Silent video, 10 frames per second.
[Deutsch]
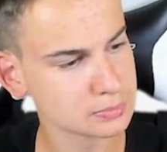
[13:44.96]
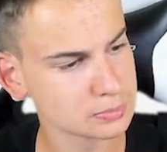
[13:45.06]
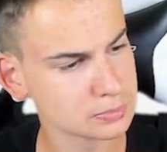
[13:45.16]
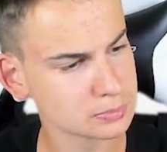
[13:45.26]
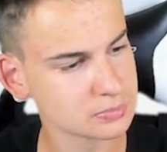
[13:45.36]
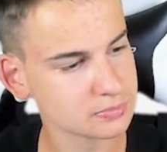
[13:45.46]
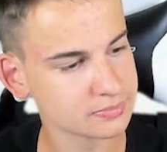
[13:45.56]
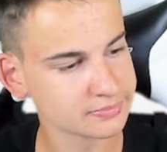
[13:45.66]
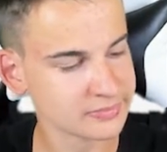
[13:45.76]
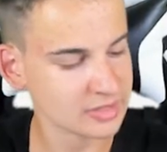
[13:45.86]

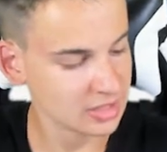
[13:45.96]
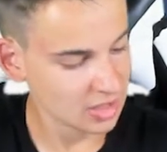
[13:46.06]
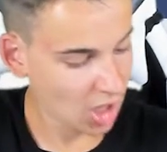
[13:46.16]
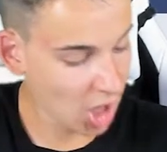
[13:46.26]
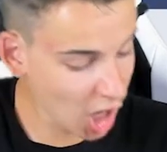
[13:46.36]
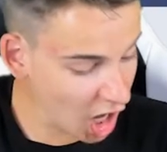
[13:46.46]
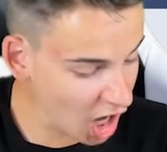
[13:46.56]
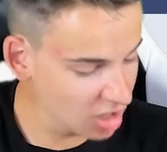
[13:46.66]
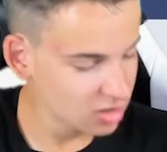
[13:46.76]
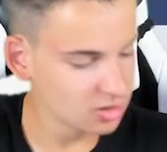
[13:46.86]
Zufällige Zahl zwischen.
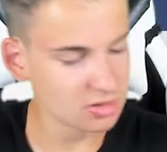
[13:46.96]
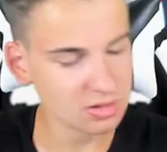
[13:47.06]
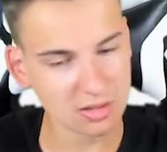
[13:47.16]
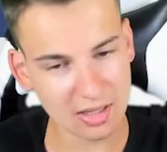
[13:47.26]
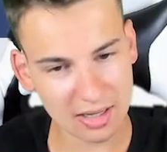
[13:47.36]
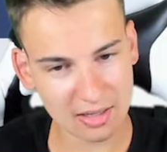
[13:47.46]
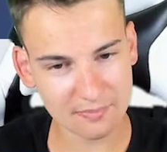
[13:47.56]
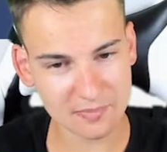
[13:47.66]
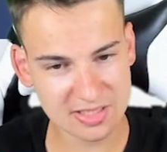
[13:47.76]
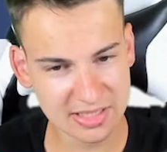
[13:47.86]
Ah!
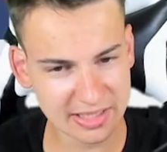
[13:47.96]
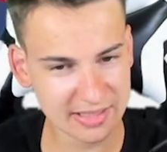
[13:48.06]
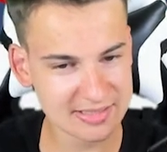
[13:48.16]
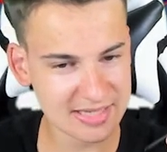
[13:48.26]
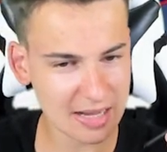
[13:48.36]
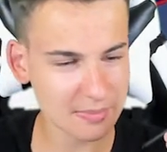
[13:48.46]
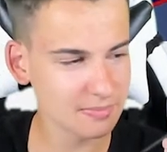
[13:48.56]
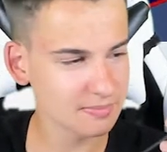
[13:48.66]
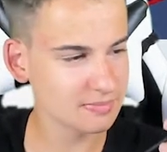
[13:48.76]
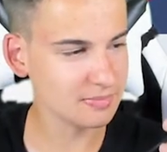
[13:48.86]
Siri, sag.
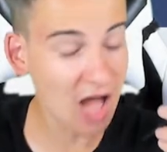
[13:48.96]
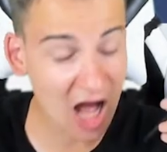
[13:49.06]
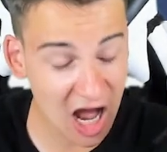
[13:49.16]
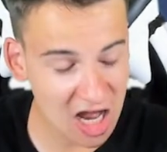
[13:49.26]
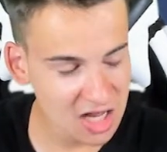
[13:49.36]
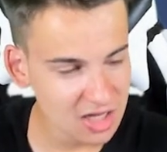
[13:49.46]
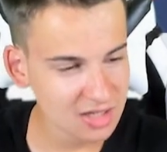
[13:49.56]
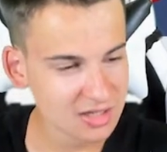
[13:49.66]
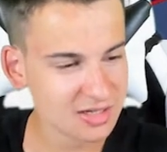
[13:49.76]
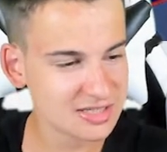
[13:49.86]
Ah!
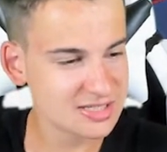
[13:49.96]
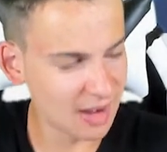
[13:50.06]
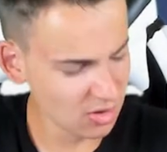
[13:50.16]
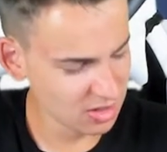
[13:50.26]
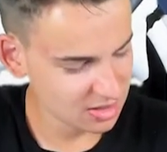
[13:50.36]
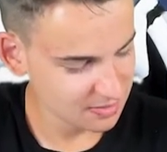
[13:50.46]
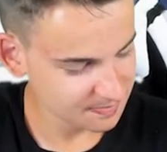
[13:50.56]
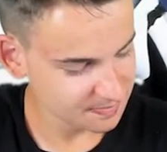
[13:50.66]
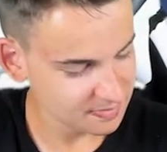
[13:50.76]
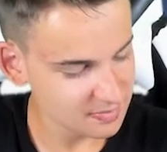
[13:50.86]
Ins Maul!
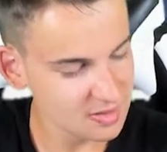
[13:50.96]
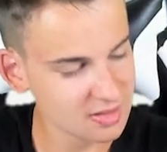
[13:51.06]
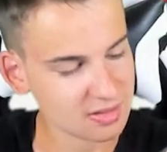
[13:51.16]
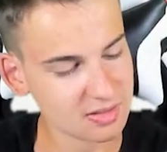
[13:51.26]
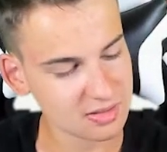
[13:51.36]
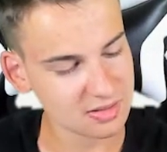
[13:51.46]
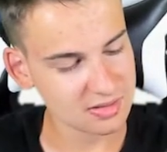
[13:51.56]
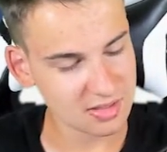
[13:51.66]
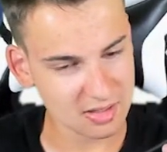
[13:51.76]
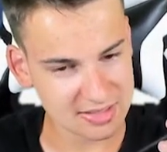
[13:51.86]

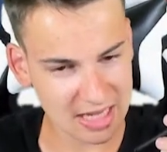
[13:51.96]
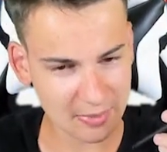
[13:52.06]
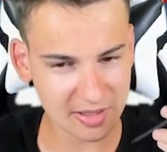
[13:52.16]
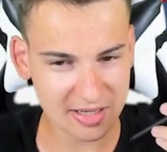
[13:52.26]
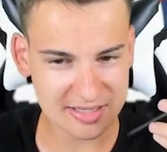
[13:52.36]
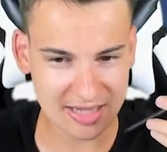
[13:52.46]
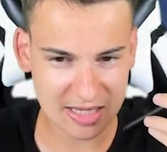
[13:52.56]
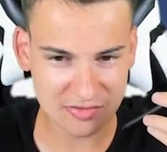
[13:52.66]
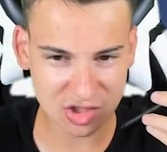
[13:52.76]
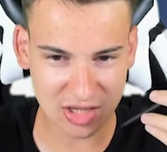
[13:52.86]
Sag mir eine
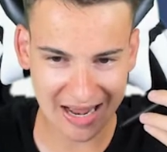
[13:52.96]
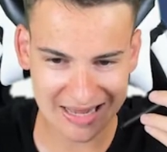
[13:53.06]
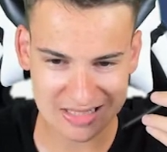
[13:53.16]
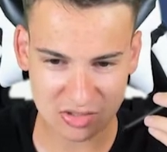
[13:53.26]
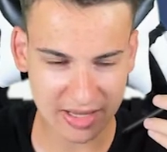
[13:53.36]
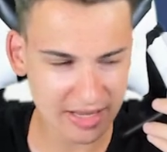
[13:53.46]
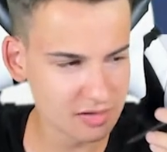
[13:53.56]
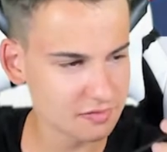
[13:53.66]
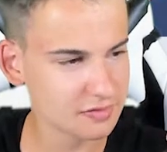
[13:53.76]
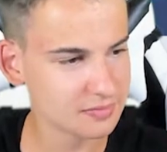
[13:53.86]
Zahl zwischen 1 und
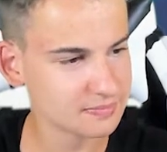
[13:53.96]
11.